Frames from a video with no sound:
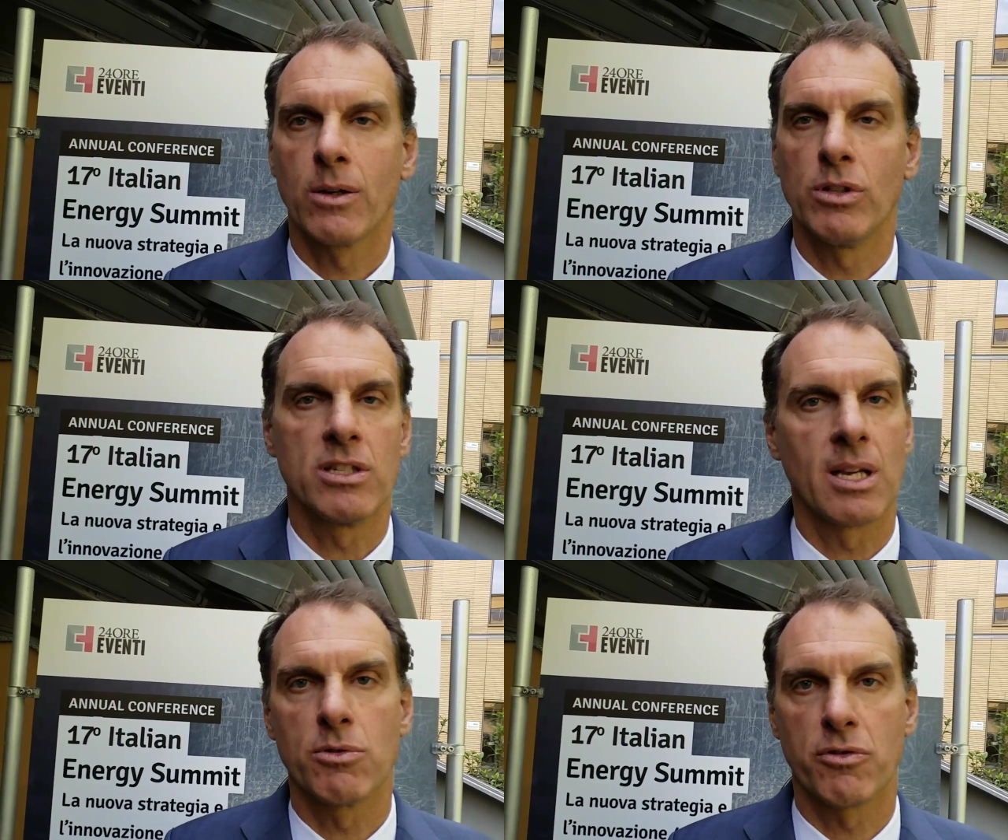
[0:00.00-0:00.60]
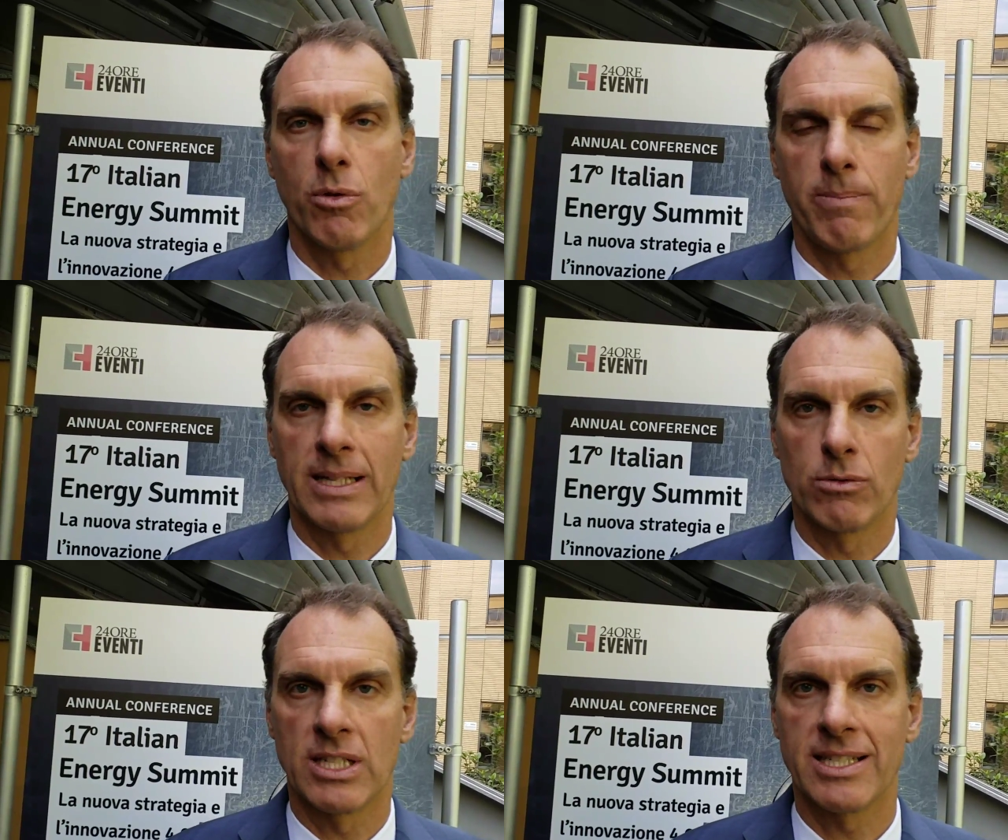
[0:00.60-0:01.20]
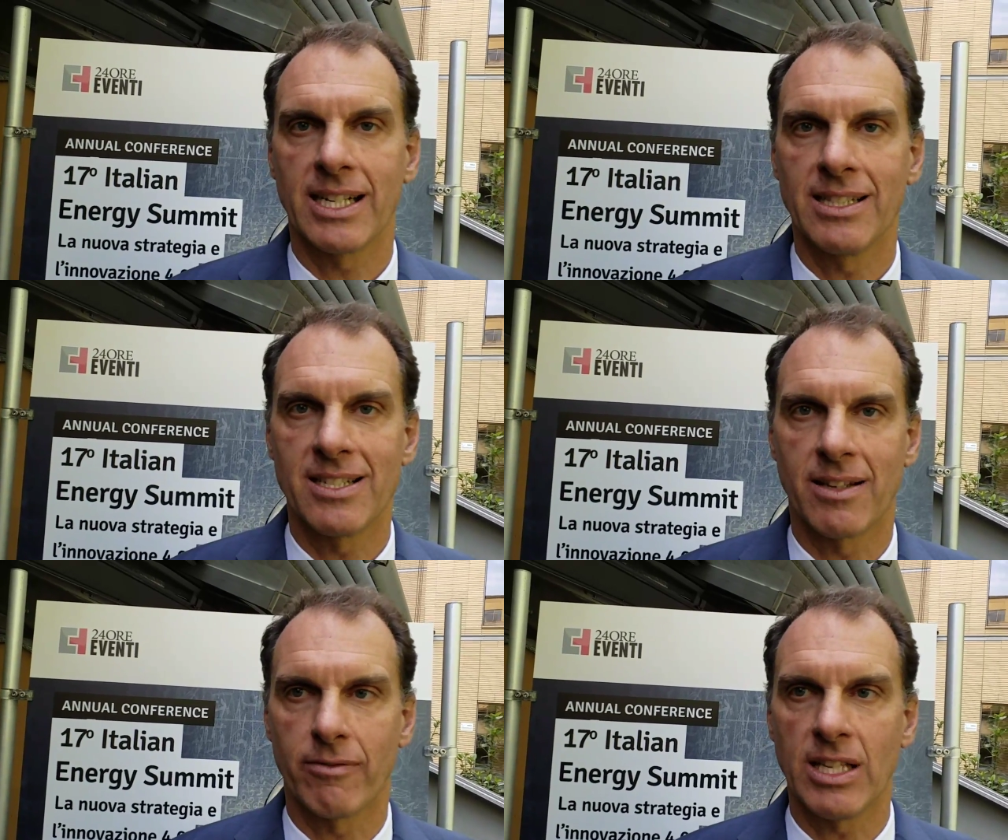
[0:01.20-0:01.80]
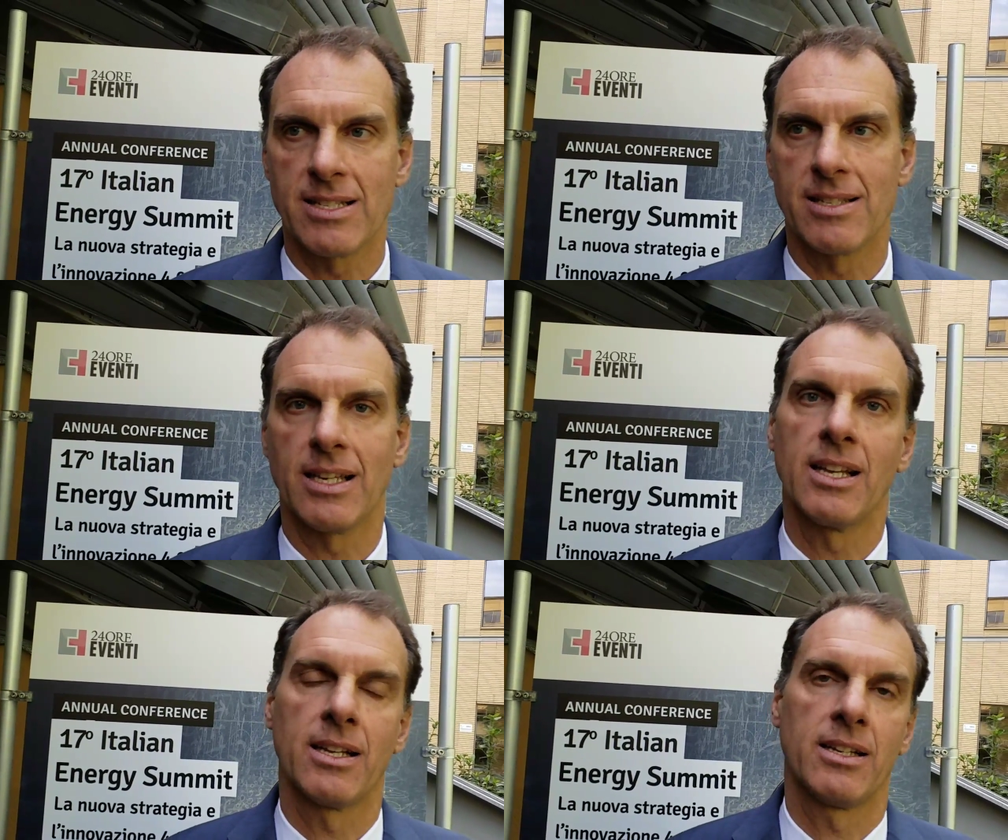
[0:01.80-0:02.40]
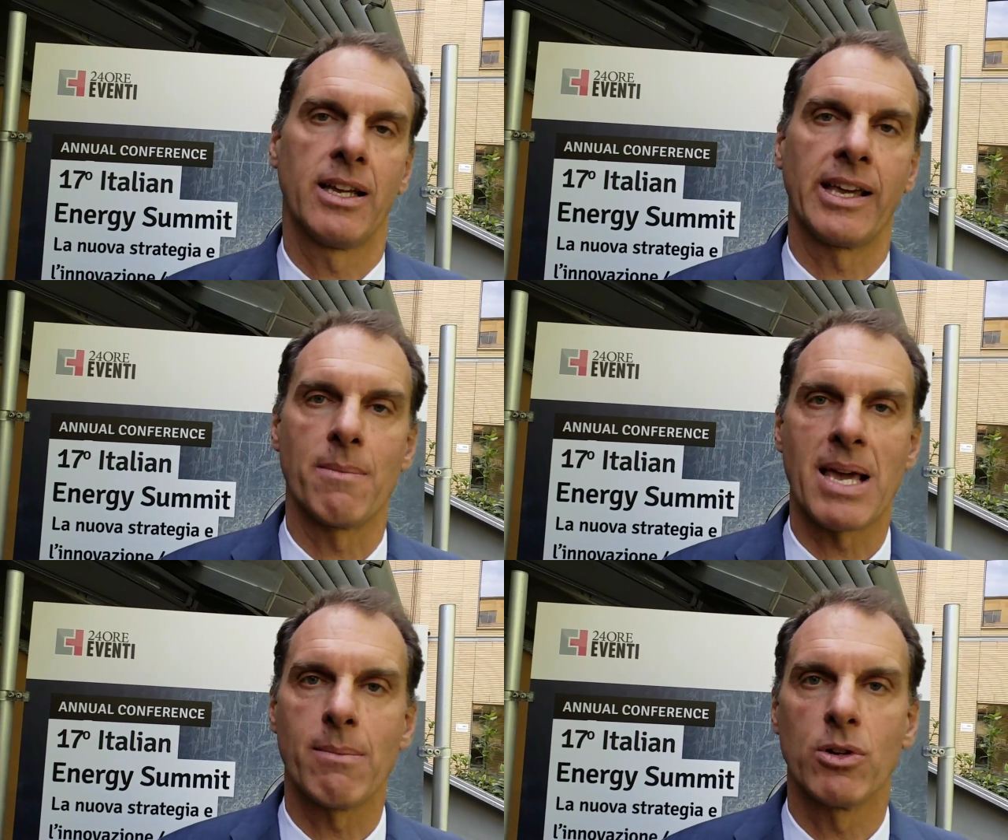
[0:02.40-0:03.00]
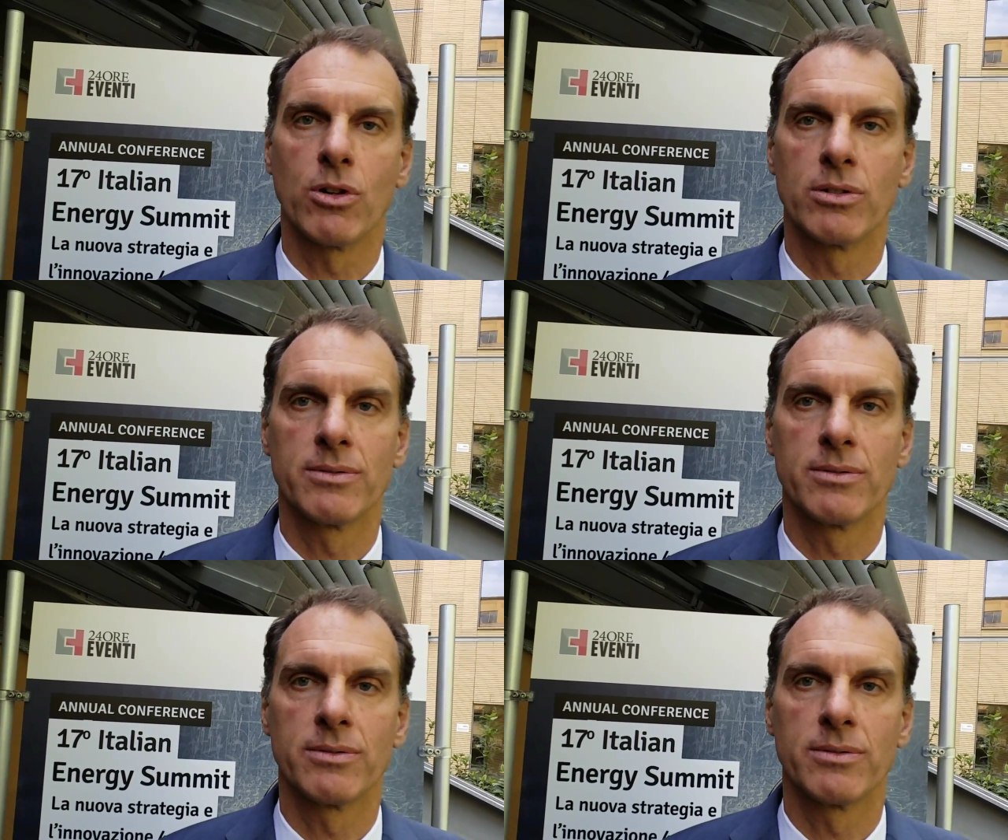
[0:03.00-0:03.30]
Quindi stiamo sviluppando una serie di servizi che chiamiamo,